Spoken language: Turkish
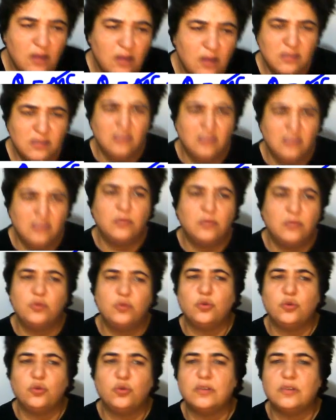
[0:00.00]
Sanırım onu
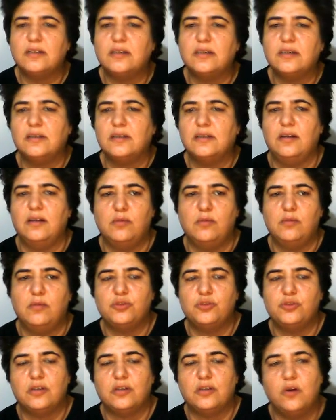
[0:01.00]
çok dikkate
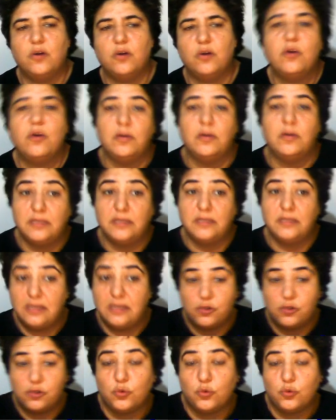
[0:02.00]
almamışlar. Önemli de değil
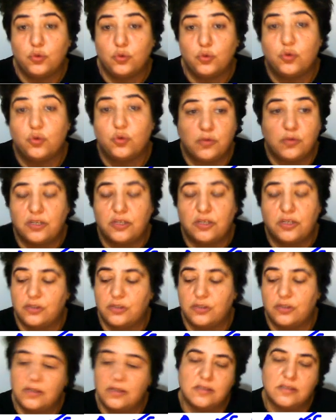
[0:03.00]
soruyu çözmek için
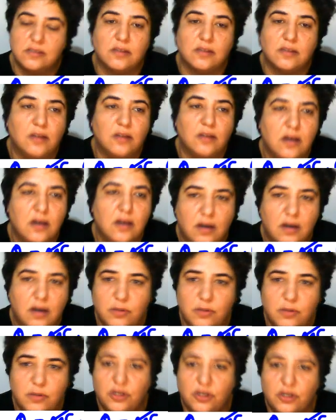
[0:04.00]
en azından. Ama
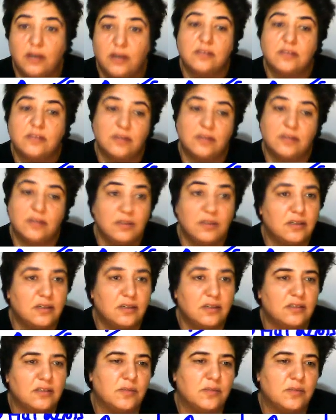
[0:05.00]
işte ayrıntılara
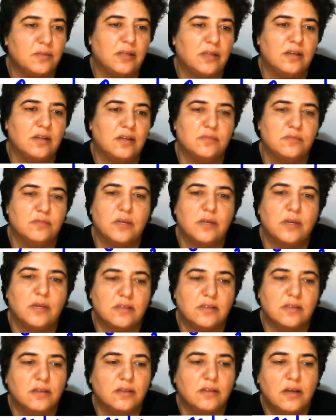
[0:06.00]
dikkat etmek lazım bazen.
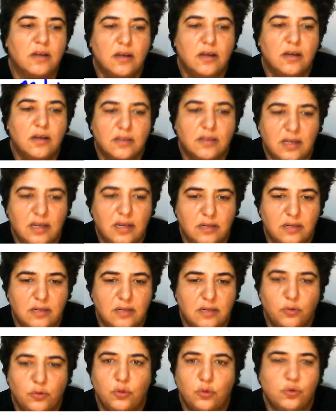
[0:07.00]
Gelelim
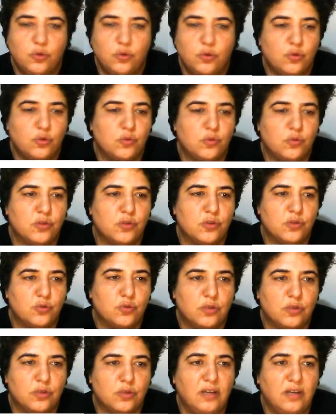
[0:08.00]
dördüncü sorumuza
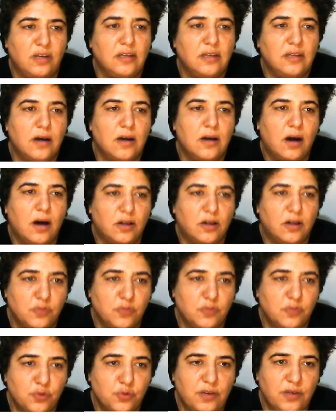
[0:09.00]
çocuklar.
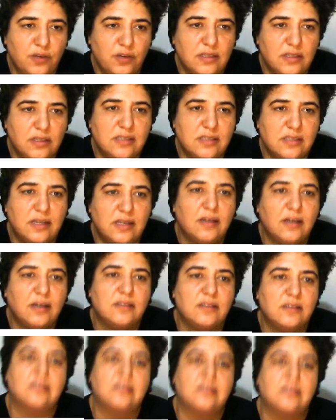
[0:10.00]
Atmosferdeki sera
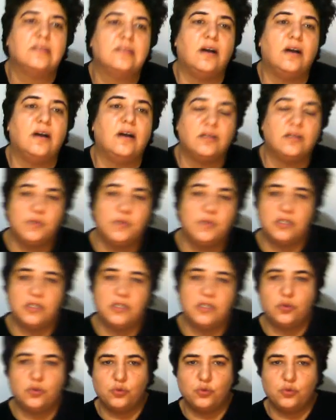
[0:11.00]
gazının artması
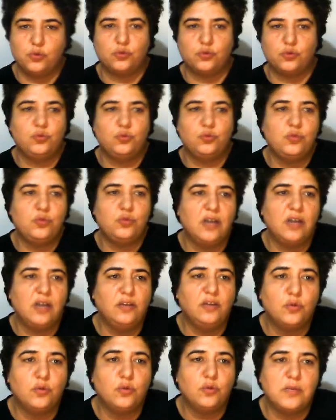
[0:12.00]
sonucu dünya
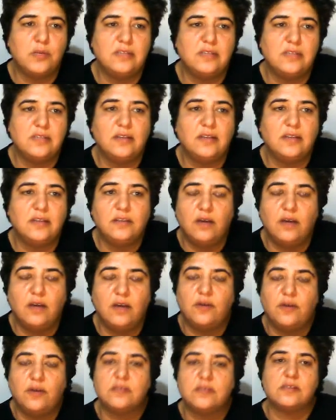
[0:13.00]
normalinden daha
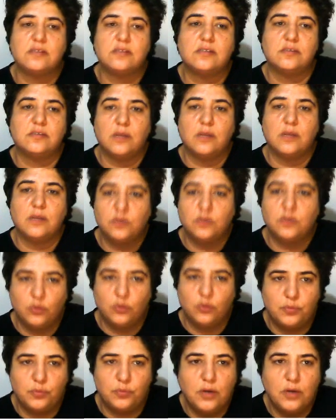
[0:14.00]
fazla ısınmakta olup